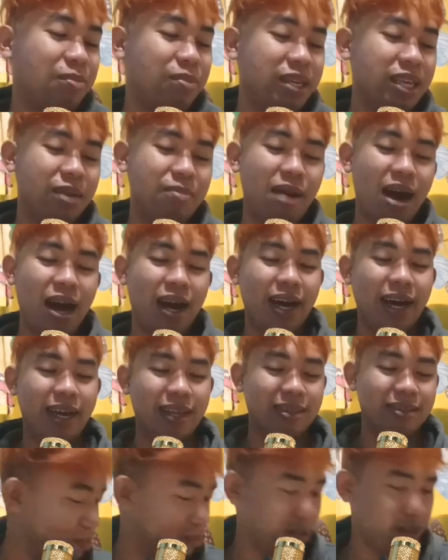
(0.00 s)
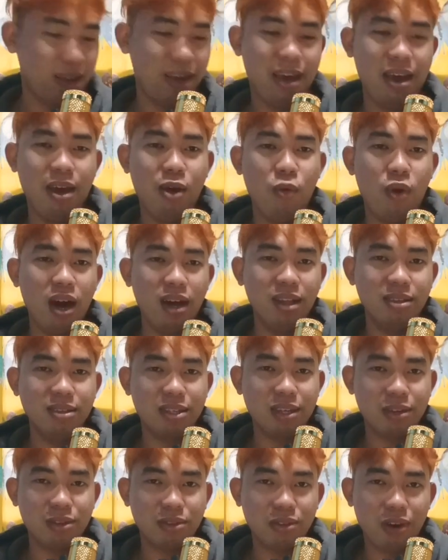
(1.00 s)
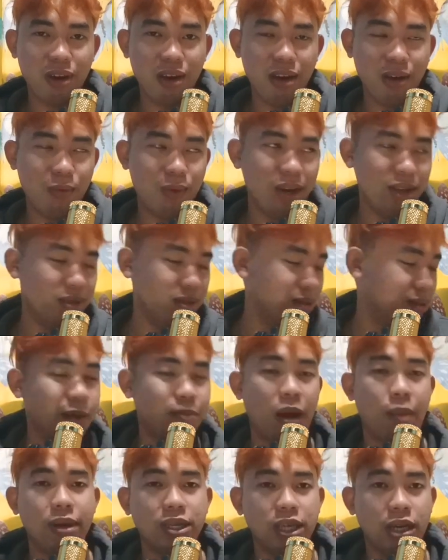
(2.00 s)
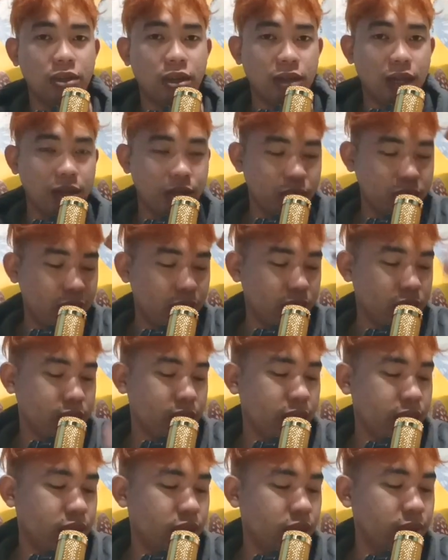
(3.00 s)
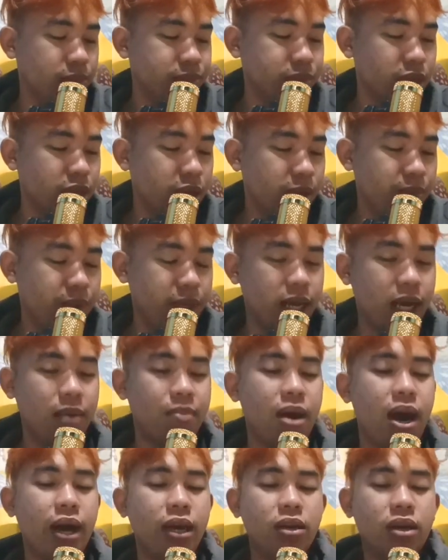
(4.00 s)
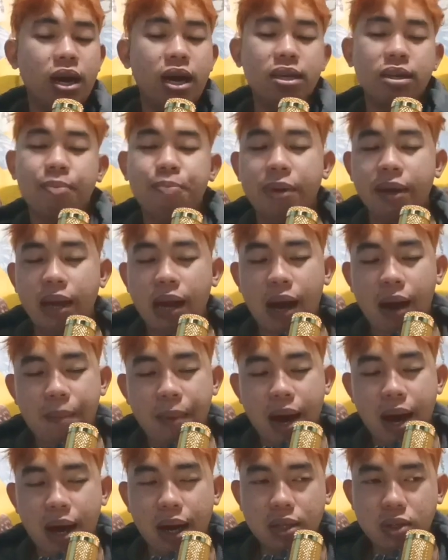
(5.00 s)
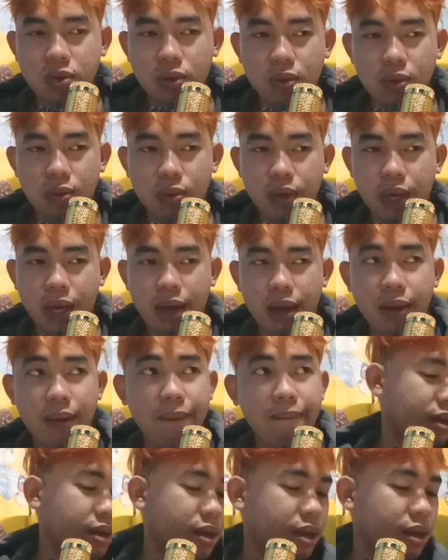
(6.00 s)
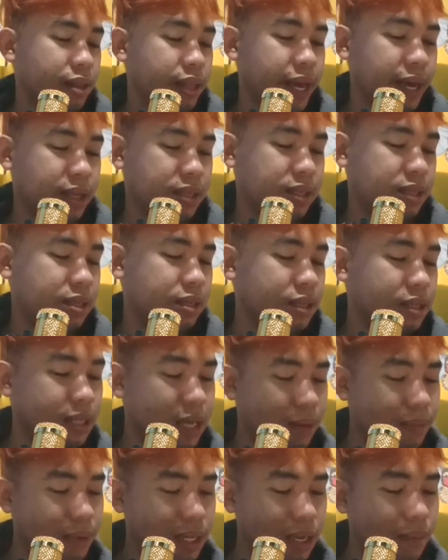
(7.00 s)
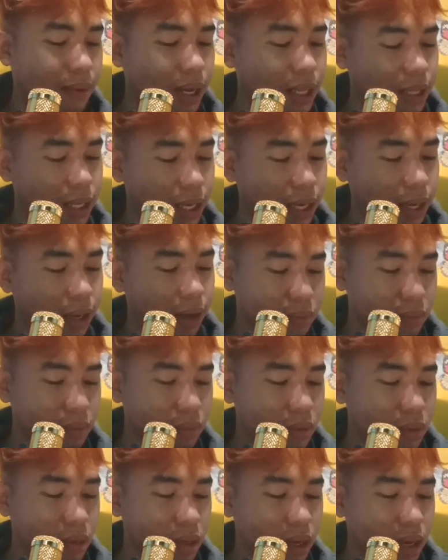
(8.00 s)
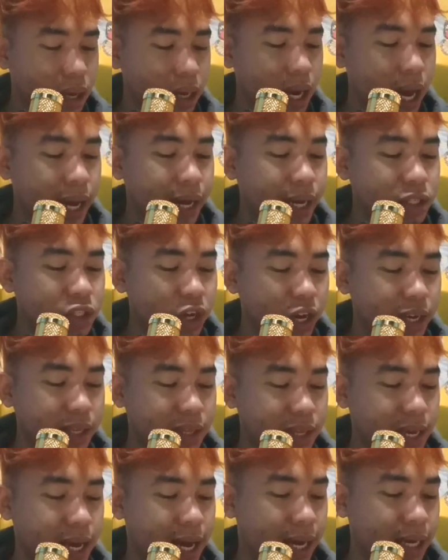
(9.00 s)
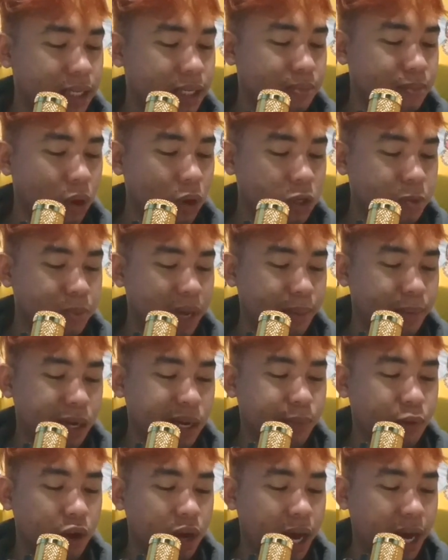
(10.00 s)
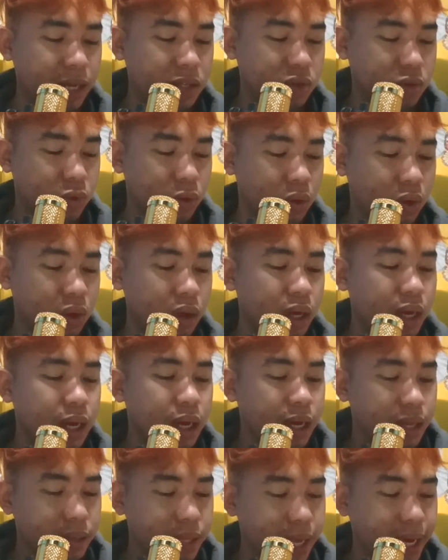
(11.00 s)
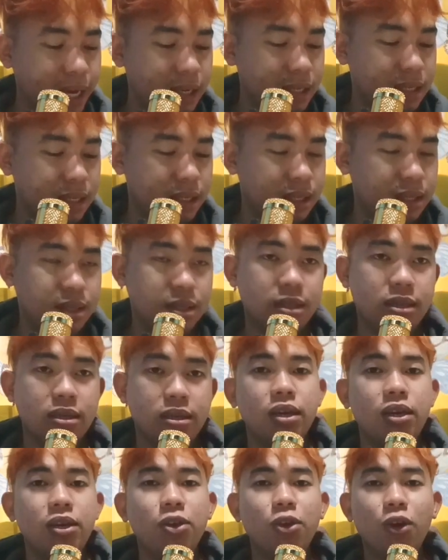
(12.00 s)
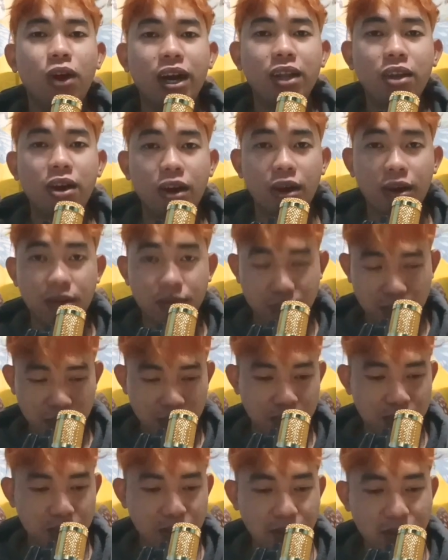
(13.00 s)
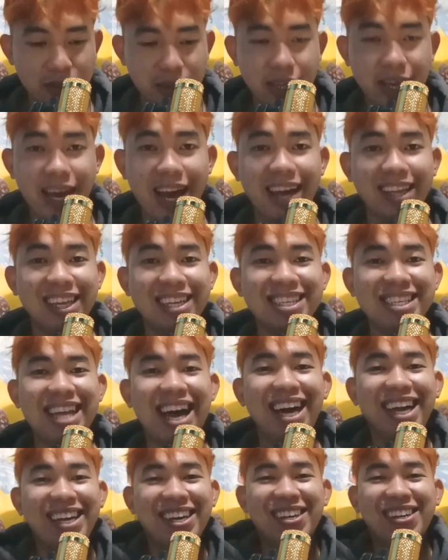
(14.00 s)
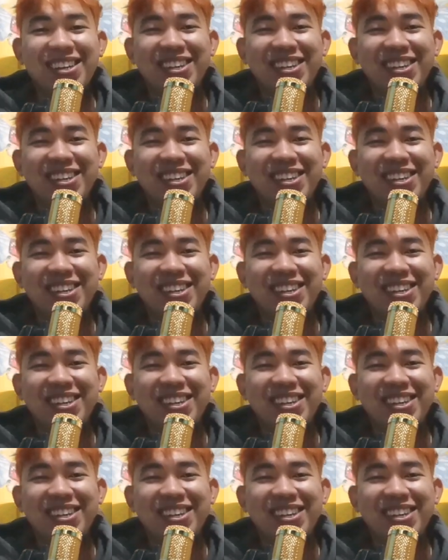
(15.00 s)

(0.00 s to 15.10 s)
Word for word: niya, bakit? Ewan, sagot ko, ewan. Papashoutout lang to, shoutout idol. Pinakamaayong, pinakamaangas kong kuya. Next, sabi naman ni Lana Joy Diaz, most memorable high school days. Yung ano, nag guidance tayo.